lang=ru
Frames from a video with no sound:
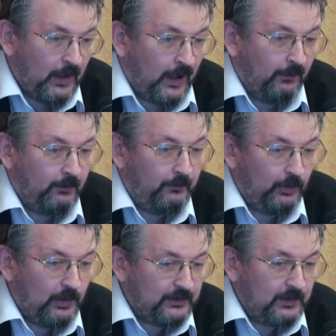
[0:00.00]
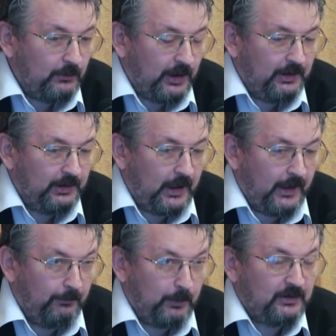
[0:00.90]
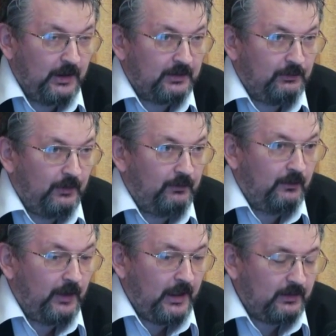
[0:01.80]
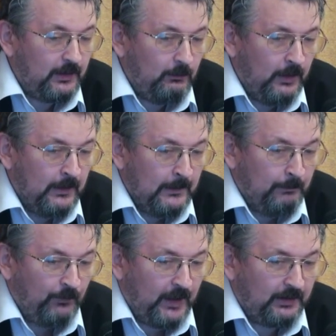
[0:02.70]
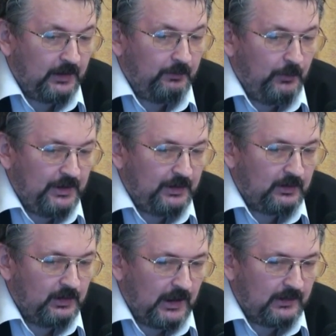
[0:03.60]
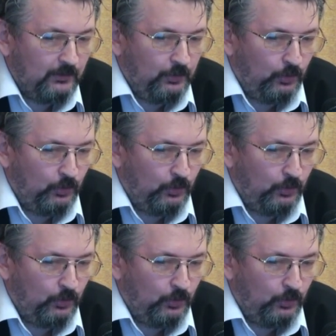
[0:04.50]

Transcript: А в вавилонском календаре, а впоследствии в еврейском, этот месяц назван